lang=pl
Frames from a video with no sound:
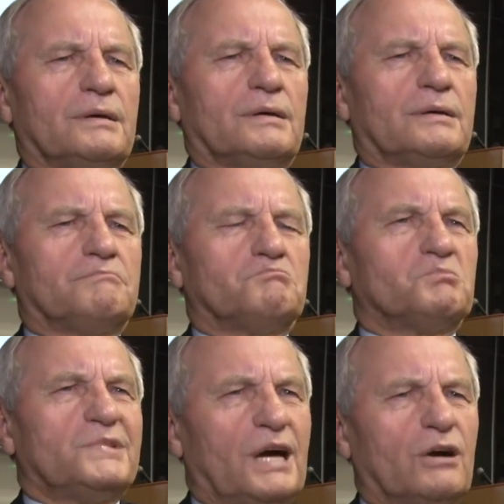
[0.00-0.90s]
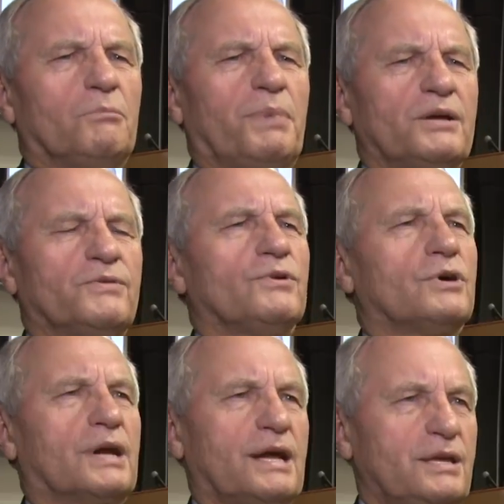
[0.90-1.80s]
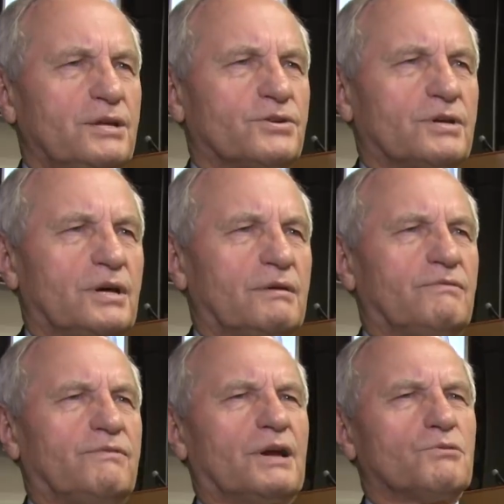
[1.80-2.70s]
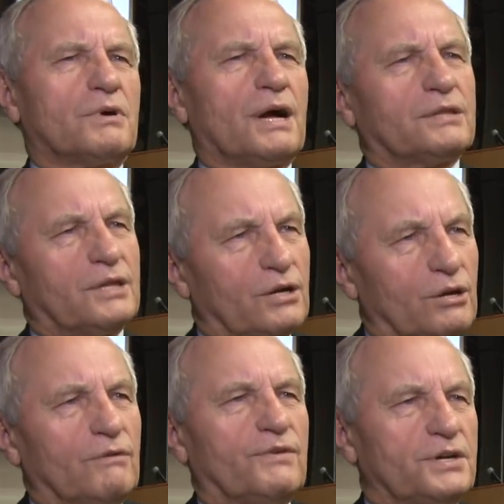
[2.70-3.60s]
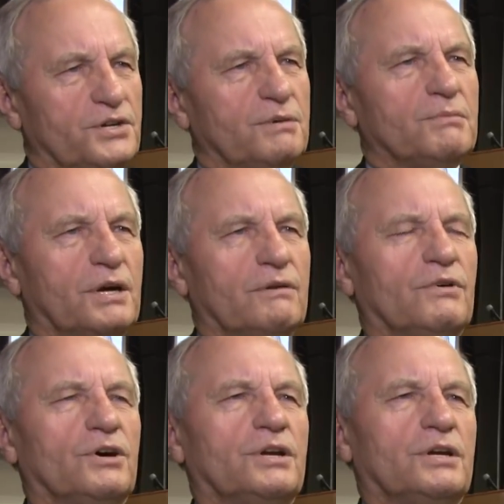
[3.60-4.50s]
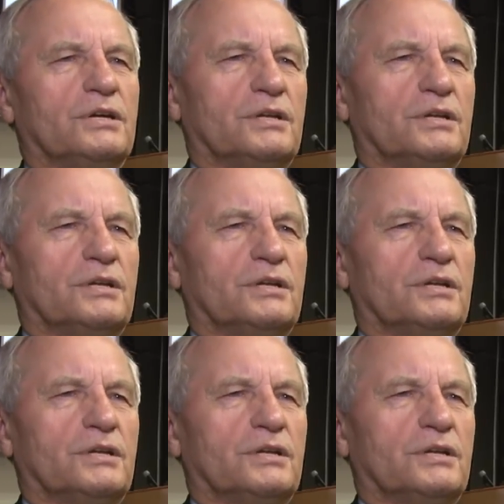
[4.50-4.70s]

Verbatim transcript: E, jako państwo graniczne w warunkach tej nowej zimnej wojny,